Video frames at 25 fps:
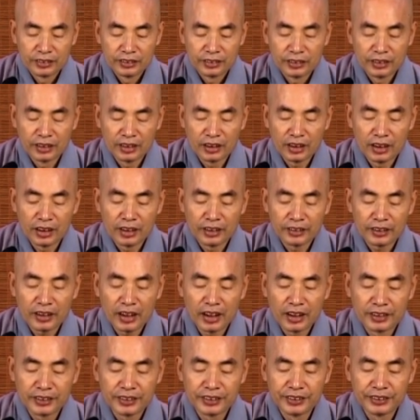能够
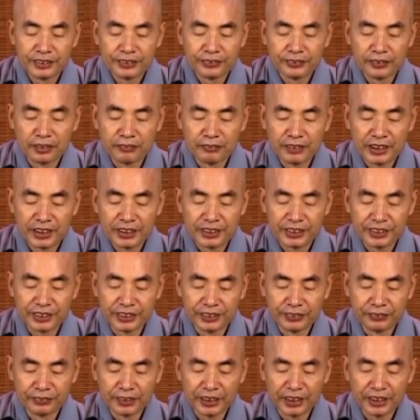看清楚我们的
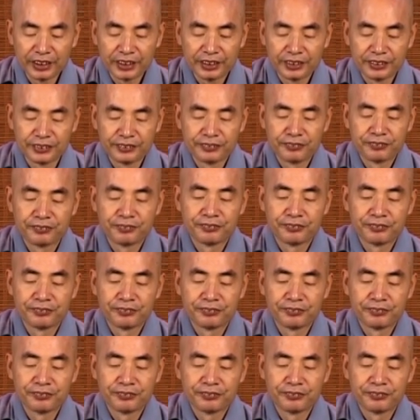行为。